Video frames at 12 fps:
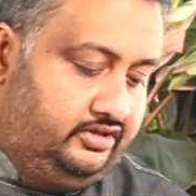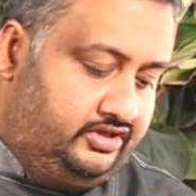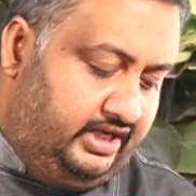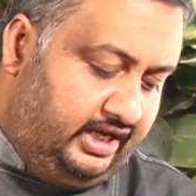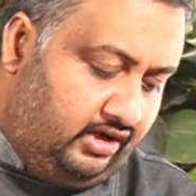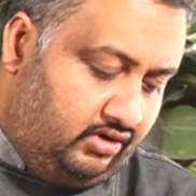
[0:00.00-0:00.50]

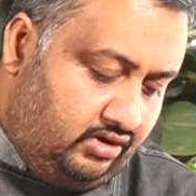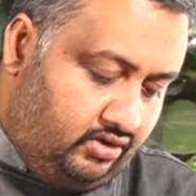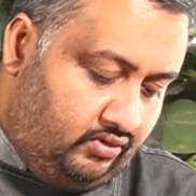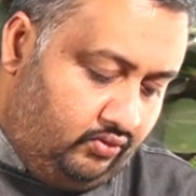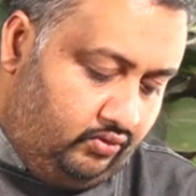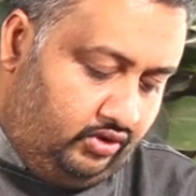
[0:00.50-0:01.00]
ஜீரகம்
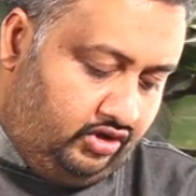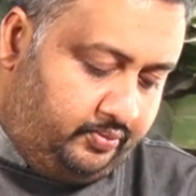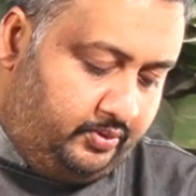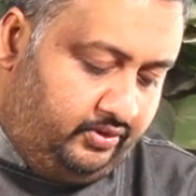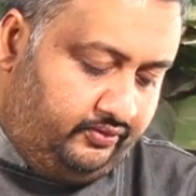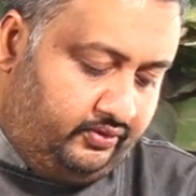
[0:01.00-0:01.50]
ஒரு
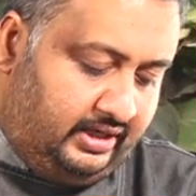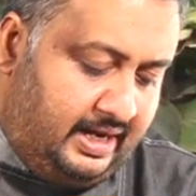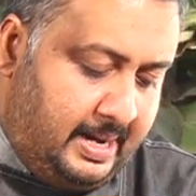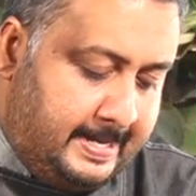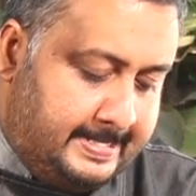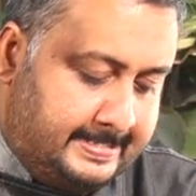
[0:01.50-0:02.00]
ஸ்பூன்
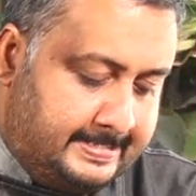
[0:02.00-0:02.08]
ஃபுல்லாக